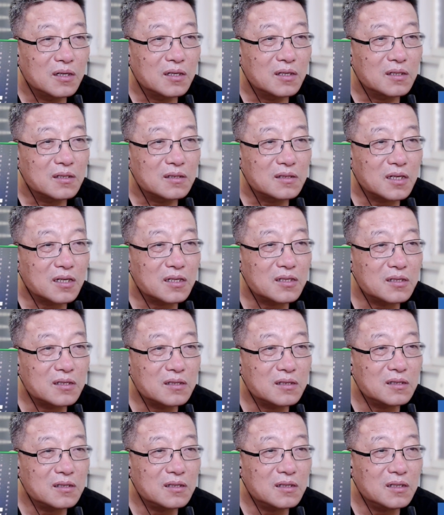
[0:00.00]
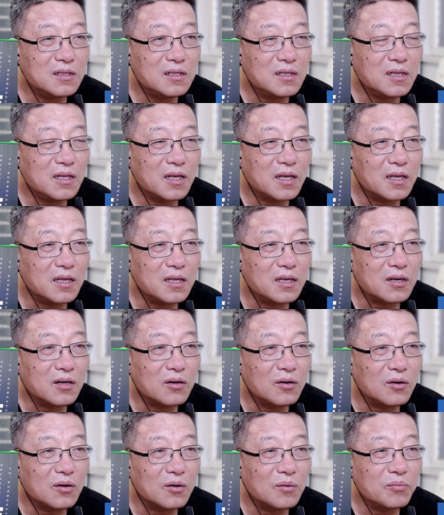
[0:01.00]
在十一点以
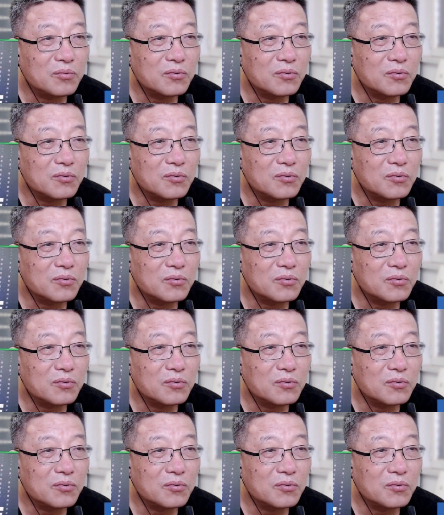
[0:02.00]
后，